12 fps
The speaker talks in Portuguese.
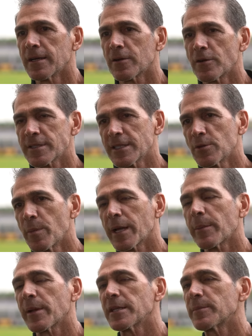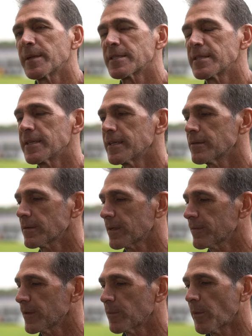conquistando o bicampeonato brasileiro, que
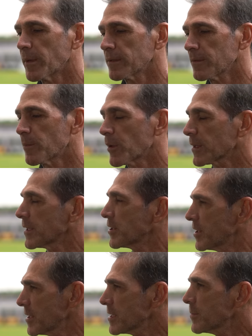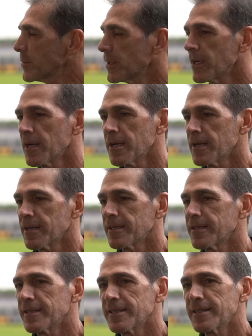foi um momento importantíssimo
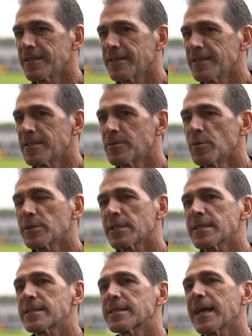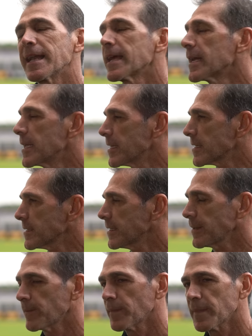e de muitas alegrias, né?